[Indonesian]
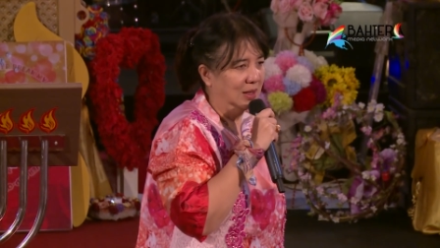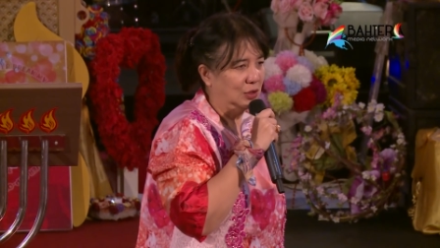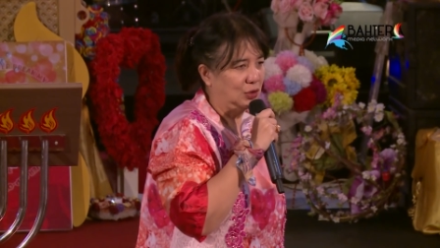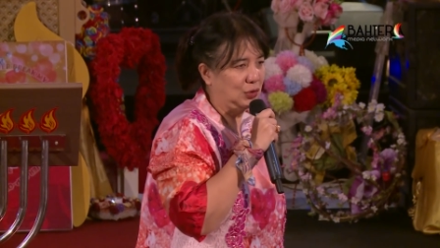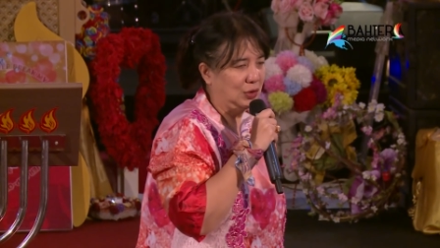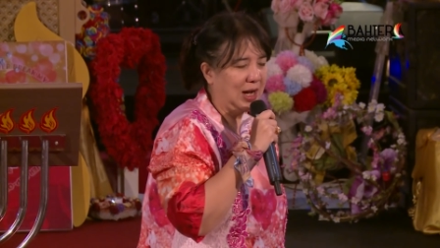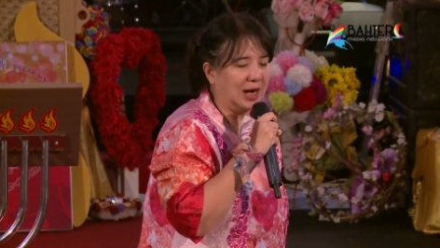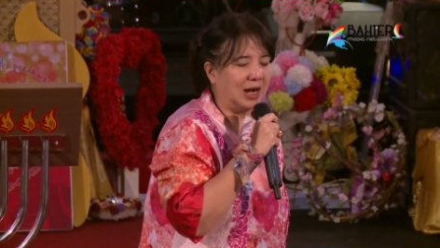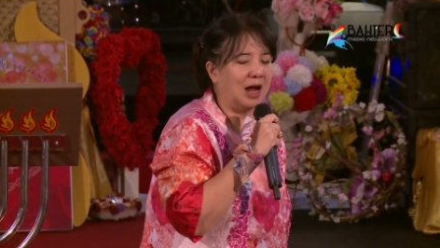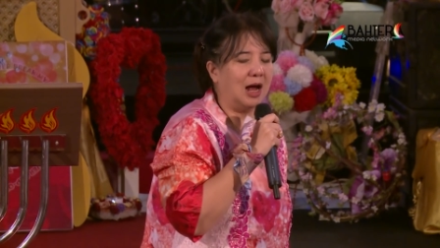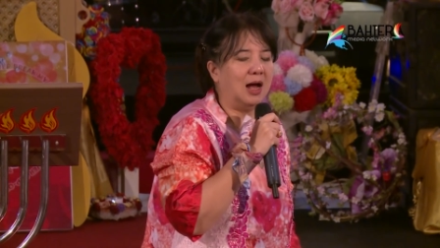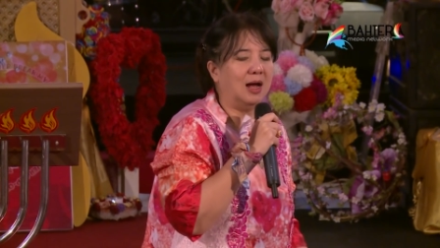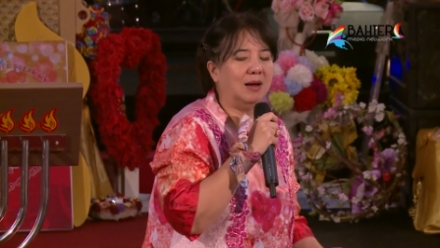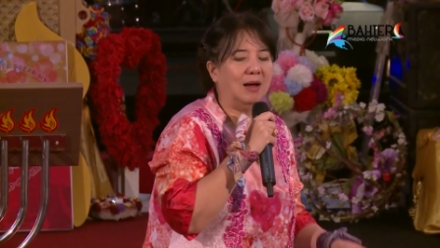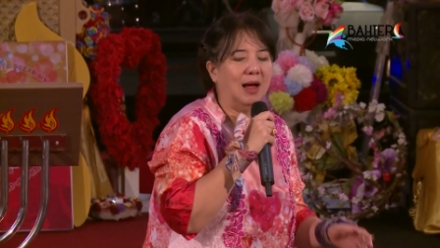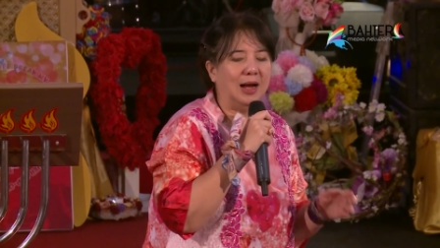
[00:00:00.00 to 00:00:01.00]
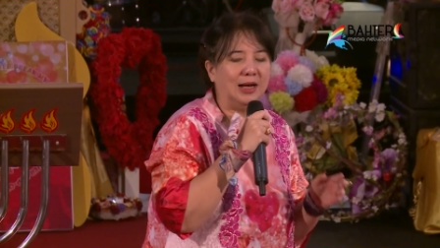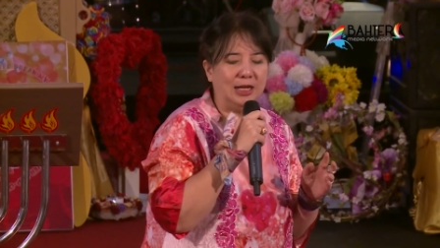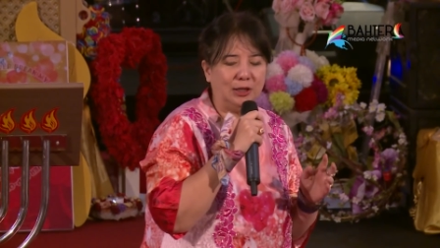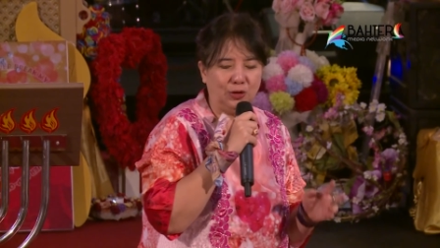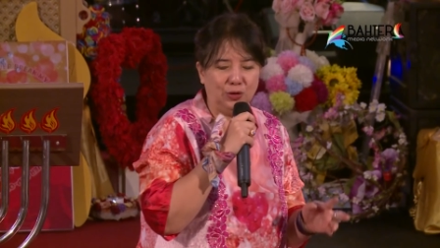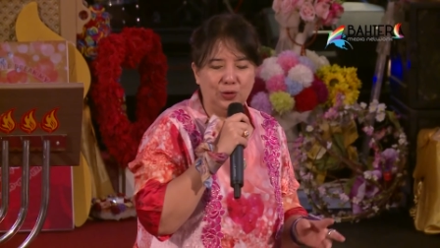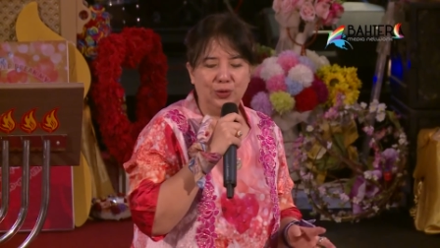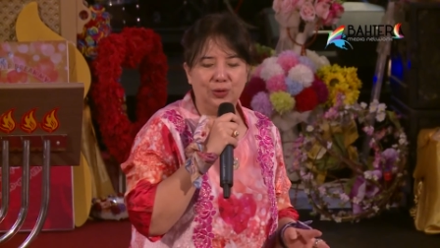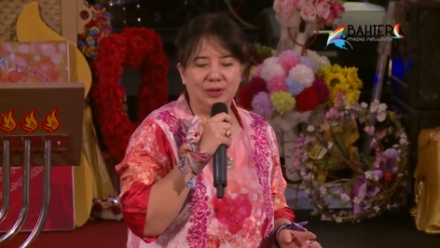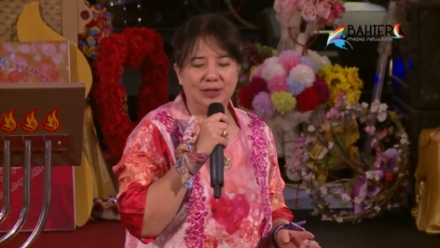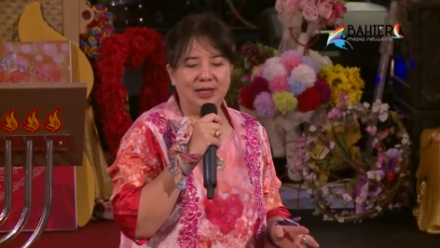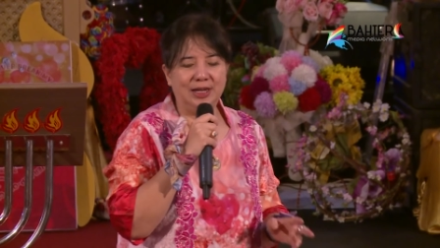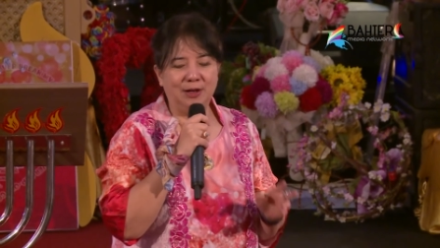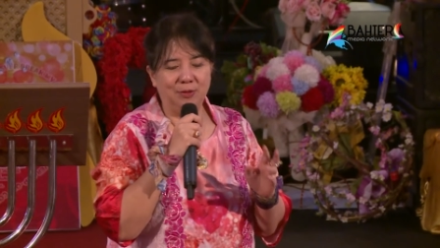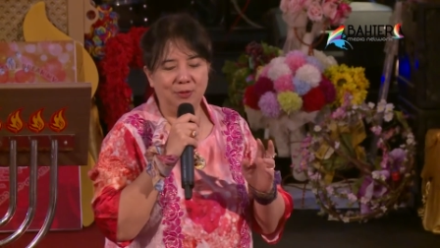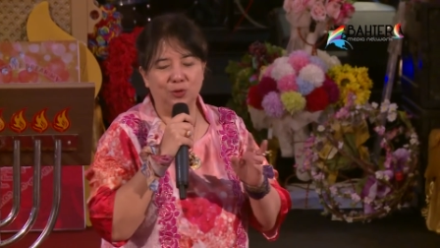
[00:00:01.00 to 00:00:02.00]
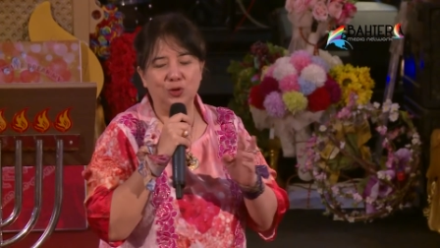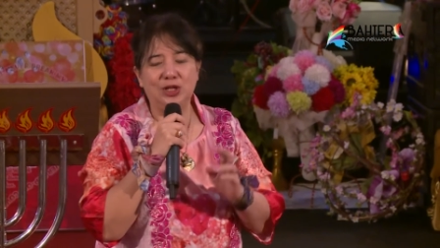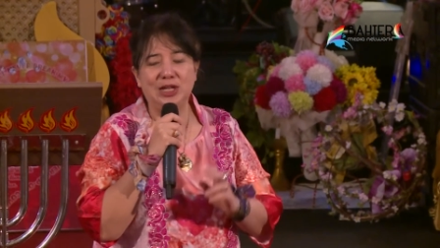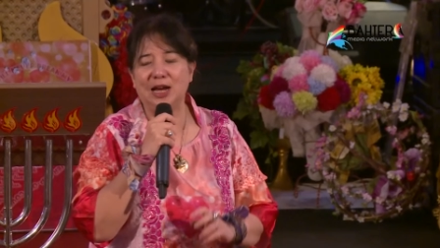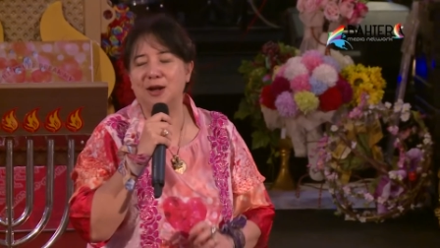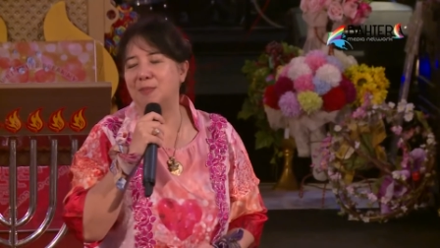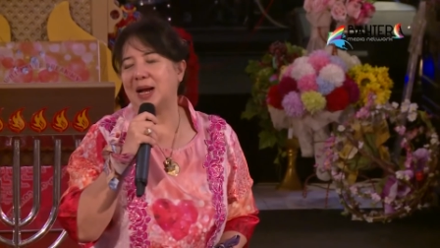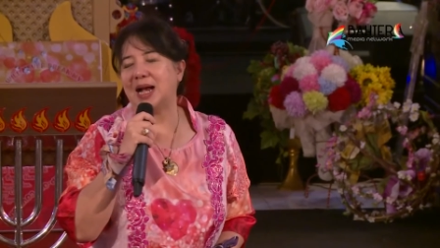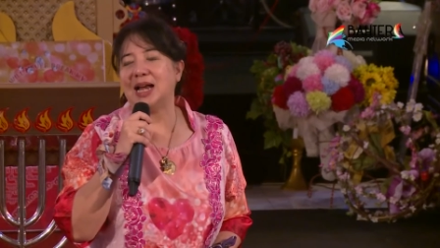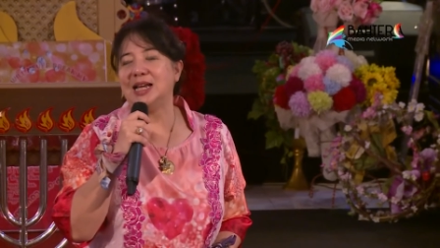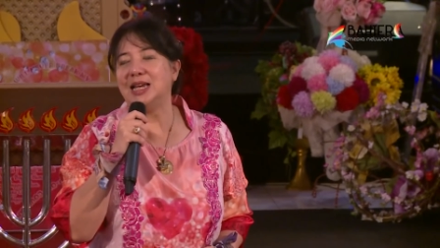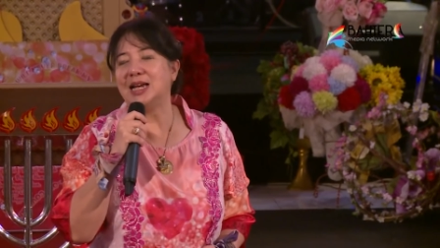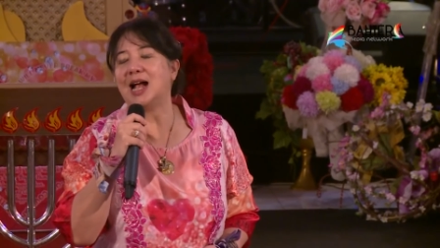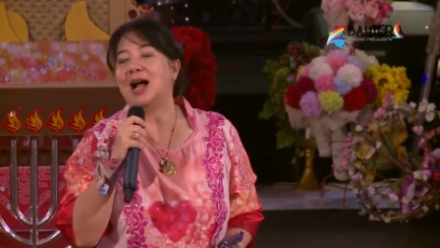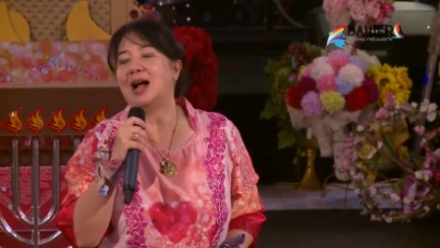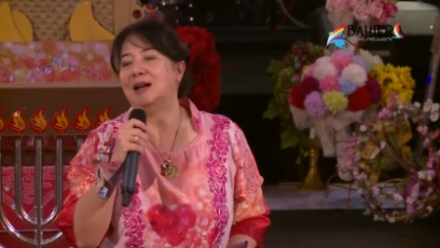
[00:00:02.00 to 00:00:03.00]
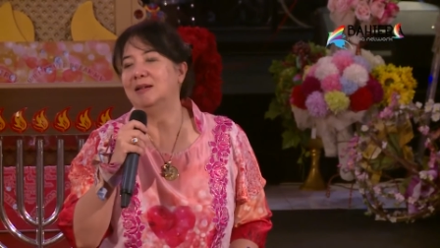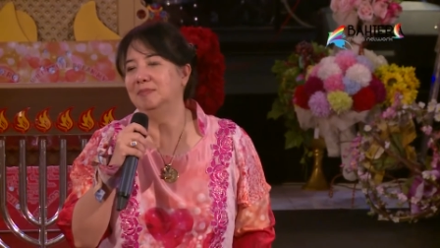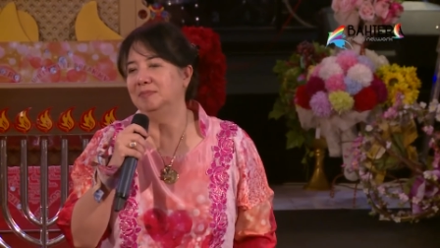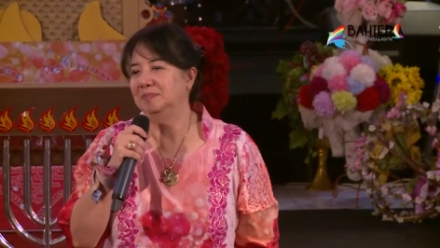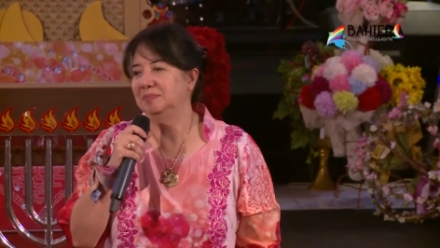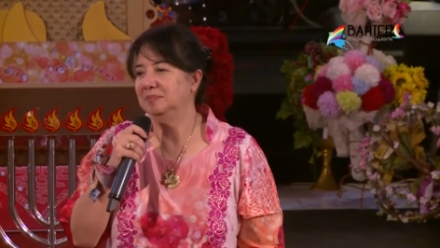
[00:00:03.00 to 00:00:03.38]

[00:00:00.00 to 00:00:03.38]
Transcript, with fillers: Saudara, hari itu ini ujian mekanika.